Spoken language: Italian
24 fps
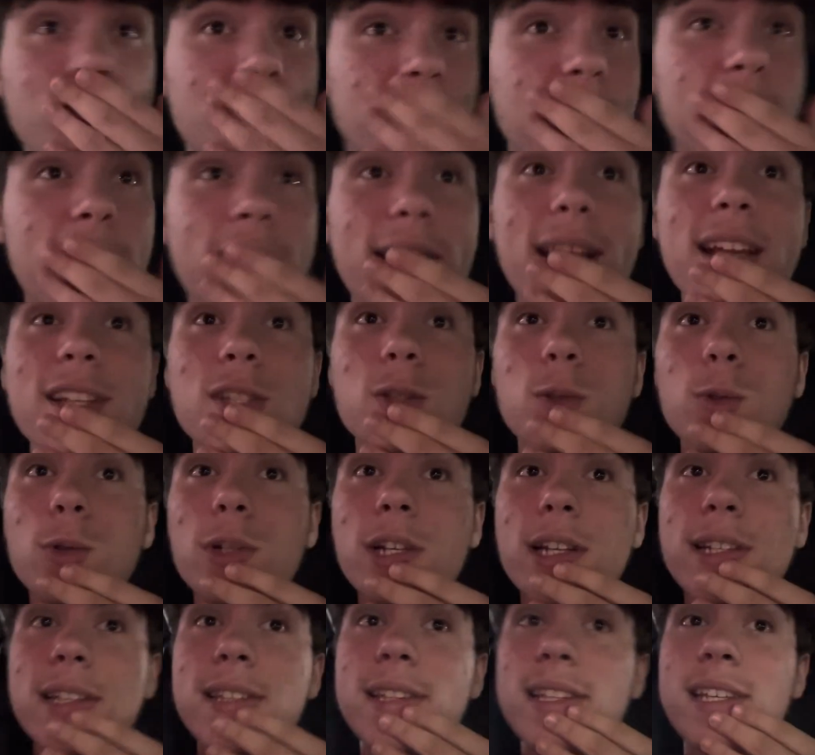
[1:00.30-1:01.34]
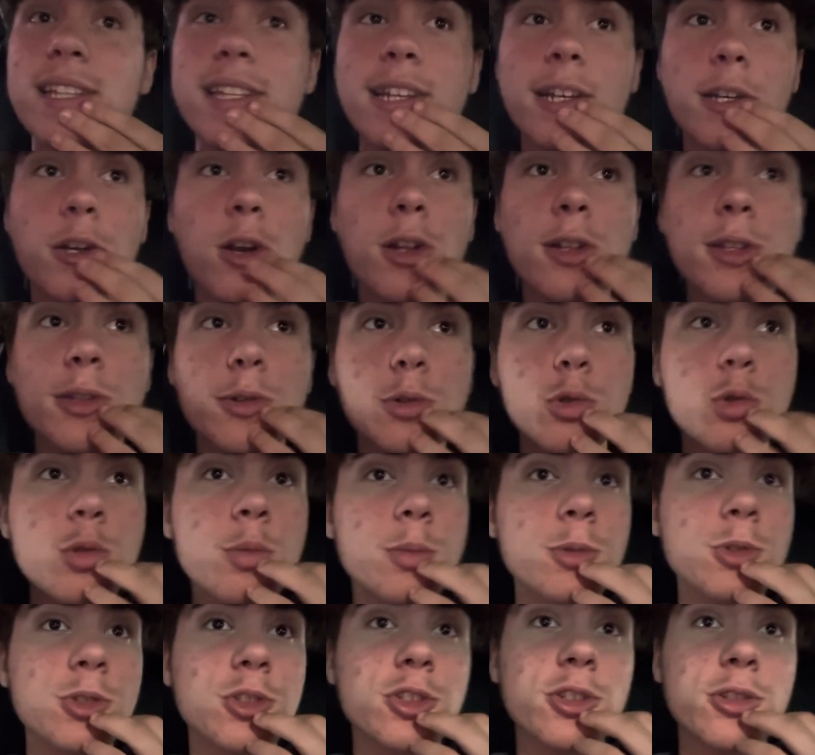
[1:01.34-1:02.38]
per il resto nulla da dire, il gol di
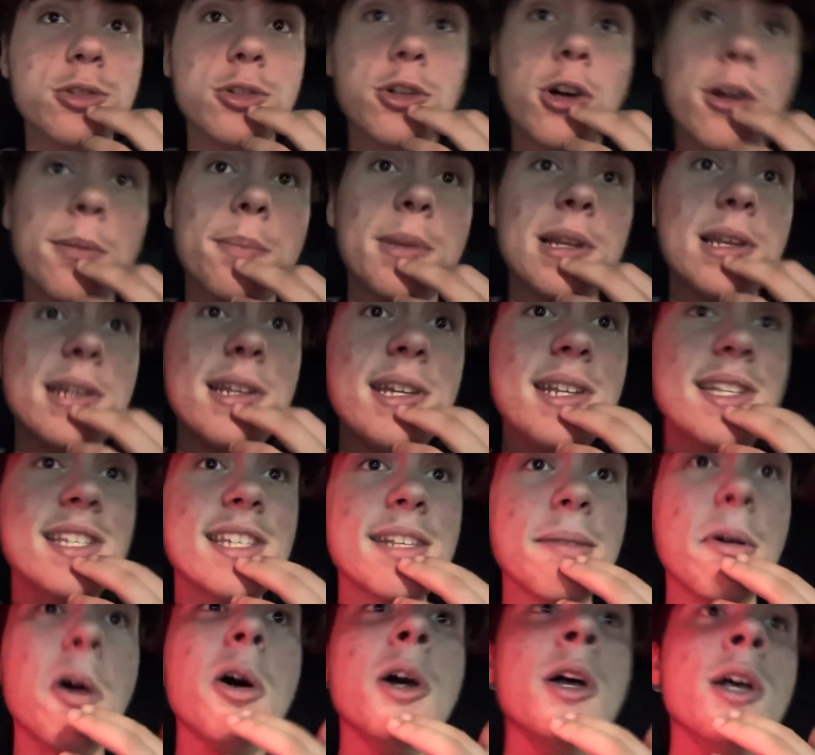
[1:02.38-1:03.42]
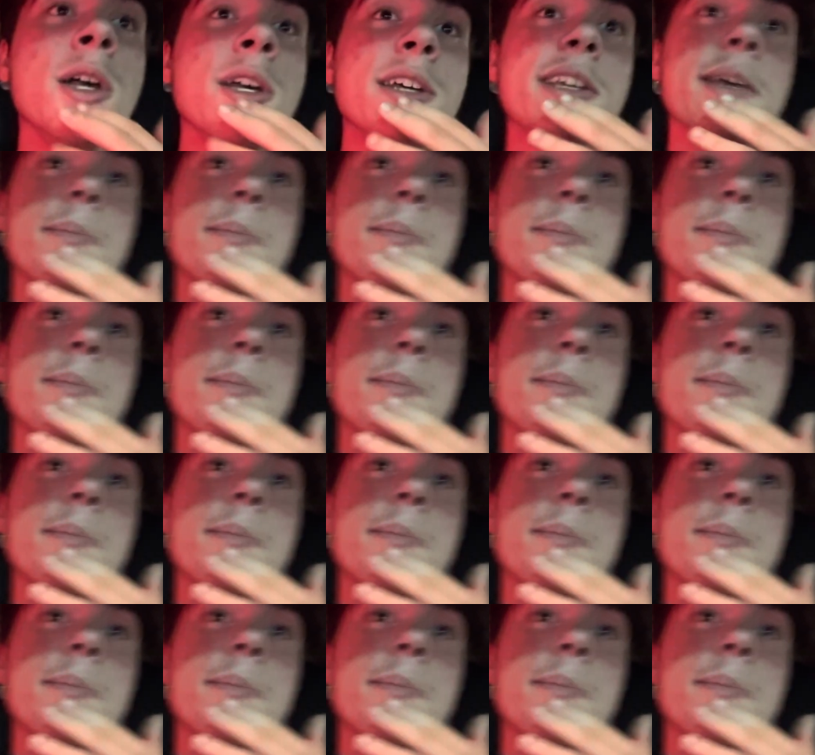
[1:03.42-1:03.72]
Gudmundsson, un gol bellissimo, che